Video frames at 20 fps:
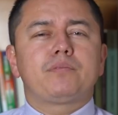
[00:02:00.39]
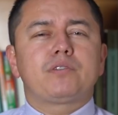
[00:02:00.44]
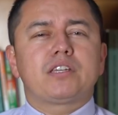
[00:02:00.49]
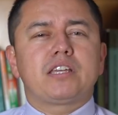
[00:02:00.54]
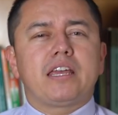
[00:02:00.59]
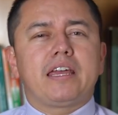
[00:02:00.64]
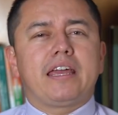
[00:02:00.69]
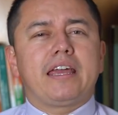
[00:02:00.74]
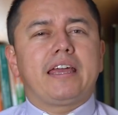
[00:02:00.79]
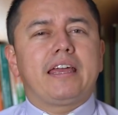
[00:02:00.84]

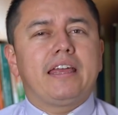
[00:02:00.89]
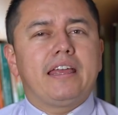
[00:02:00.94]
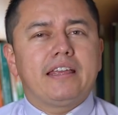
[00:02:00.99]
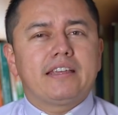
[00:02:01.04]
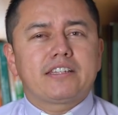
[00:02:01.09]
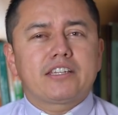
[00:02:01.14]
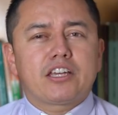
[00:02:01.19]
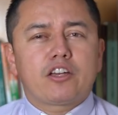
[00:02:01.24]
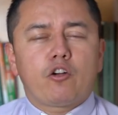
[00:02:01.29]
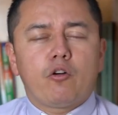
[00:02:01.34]
se,
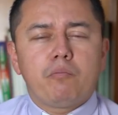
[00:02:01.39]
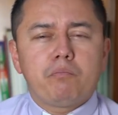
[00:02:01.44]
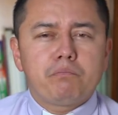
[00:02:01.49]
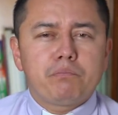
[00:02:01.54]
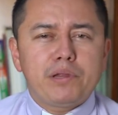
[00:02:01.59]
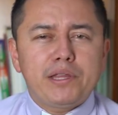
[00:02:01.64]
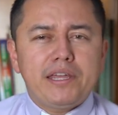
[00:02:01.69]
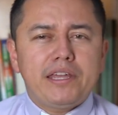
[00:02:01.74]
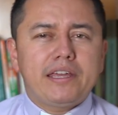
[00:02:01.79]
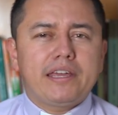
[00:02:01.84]
se
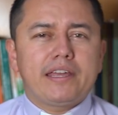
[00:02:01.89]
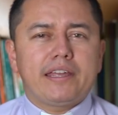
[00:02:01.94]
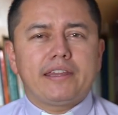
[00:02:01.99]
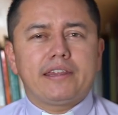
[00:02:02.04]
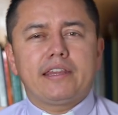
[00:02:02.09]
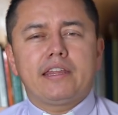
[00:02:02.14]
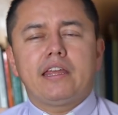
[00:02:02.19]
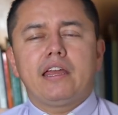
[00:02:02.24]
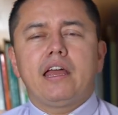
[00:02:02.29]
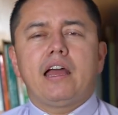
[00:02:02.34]

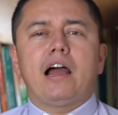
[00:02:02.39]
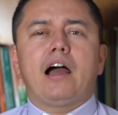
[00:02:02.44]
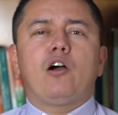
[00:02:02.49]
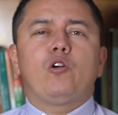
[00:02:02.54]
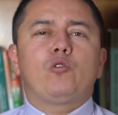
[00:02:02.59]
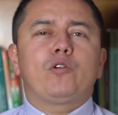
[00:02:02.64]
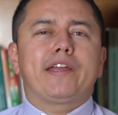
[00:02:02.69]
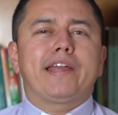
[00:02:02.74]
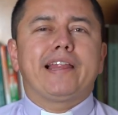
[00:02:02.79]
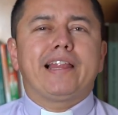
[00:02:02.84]
compliquen,
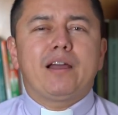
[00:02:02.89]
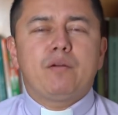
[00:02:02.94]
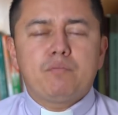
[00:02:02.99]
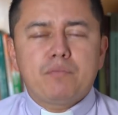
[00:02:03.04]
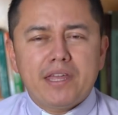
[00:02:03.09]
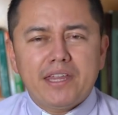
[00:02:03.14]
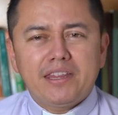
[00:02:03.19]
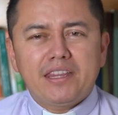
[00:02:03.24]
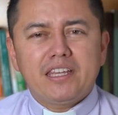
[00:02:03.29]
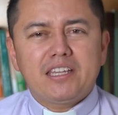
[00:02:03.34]
aunque el
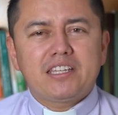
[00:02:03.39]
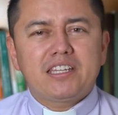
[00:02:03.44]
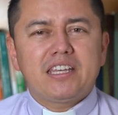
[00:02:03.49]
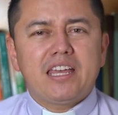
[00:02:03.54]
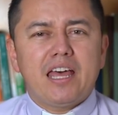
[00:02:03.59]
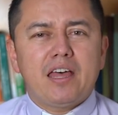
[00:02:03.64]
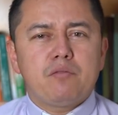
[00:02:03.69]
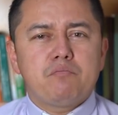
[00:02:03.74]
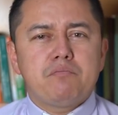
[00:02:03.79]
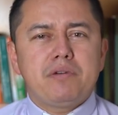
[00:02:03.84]
ambiente
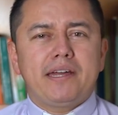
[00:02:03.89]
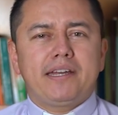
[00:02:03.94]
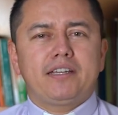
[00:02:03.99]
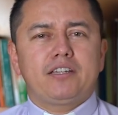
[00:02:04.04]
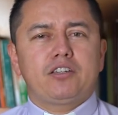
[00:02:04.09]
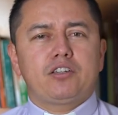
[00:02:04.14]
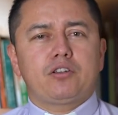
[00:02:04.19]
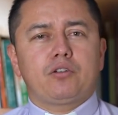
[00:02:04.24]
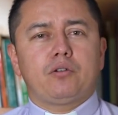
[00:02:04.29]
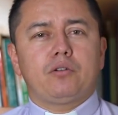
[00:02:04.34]
sea
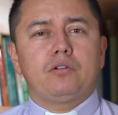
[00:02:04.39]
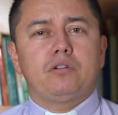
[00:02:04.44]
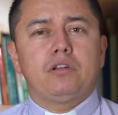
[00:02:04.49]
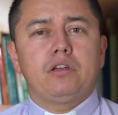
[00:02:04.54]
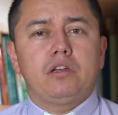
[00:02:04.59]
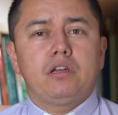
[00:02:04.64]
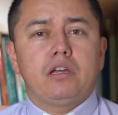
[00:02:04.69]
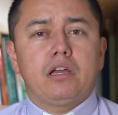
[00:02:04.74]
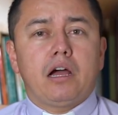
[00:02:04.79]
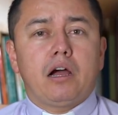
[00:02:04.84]
adverso,
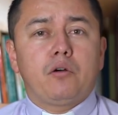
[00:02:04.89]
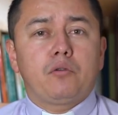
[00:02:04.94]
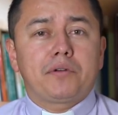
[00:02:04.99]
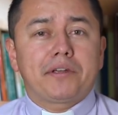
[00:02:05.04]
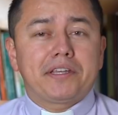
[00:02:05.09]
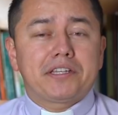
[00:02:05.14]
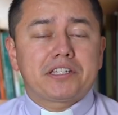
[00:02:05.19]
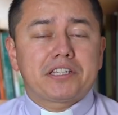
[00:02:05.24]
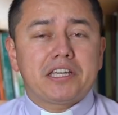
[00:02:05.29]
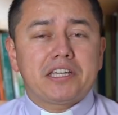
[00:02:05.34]

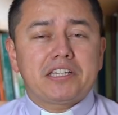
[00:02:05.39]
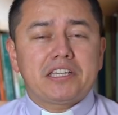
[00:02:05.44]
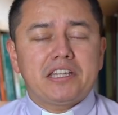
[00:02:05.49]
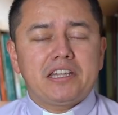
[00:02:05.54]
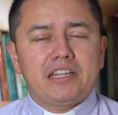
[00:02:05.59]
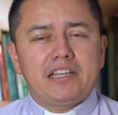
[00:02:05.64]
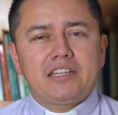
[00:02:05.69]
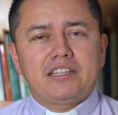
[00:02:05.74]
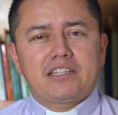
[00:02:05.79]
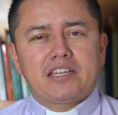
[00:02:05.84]
aunque estés
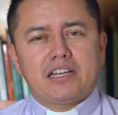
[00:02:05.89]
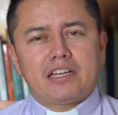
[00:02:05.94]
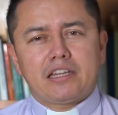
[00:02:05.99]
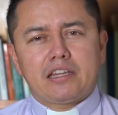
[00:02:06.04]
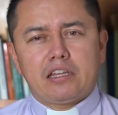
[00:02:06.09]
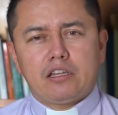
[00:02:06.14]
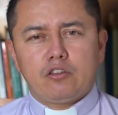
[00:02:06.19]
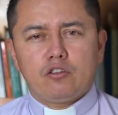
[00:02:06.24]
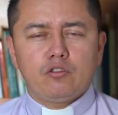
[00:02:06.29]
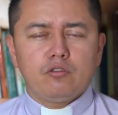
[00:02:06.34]
en la
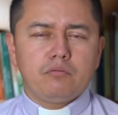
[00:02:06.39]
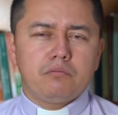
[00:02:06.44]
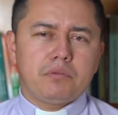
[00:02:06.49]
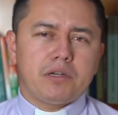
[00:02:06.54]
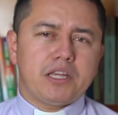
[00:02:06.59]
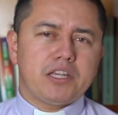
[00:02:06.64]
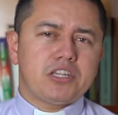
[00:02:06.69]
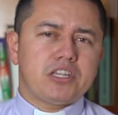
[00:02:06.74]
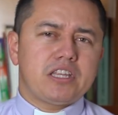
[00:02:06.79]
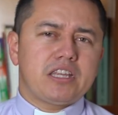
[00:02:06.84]

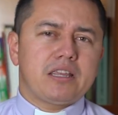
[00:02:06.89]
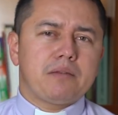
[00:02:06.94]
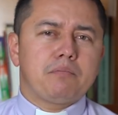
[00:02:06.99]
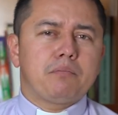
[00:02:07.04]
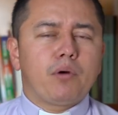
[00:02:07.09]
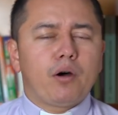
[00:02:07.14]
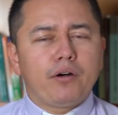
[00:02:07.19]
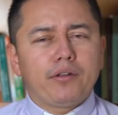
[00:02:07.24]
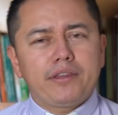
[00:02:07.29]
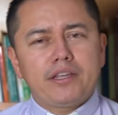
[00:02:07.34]
incertidumbre si te
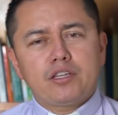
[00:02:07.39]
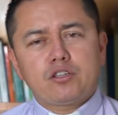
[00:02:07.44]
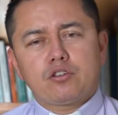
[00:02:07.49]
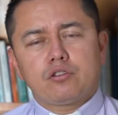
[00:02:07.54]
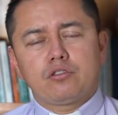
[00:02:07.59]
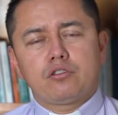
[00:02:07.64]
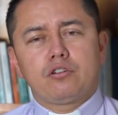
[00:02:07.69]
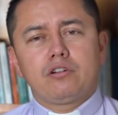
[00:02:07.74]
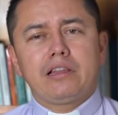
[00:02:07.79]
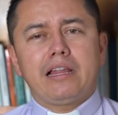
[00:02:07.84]
pones
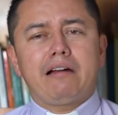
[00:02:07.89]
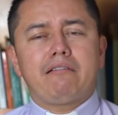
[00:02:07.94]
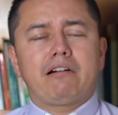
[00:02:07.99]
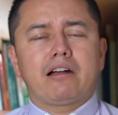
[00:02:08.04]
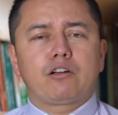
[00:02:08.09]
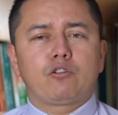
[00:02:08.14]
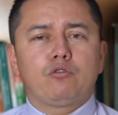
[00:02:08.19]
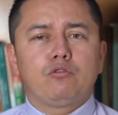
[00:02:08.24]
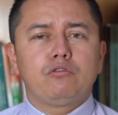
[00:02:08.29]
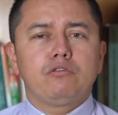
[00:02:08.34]
o no la
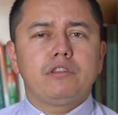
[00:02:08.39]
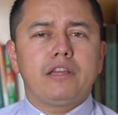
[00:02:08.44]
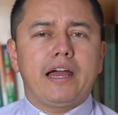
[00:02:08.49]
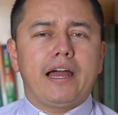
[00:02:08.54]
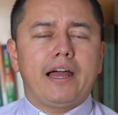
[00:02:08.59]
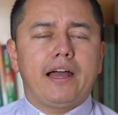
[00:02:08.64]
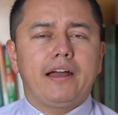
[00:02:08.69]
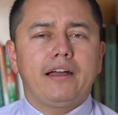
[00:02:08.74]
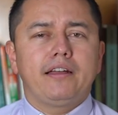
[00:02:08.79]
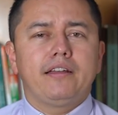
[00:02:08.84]

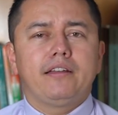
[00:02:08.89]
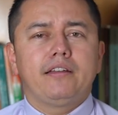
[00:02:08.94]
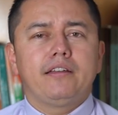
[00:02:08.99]
vacuna,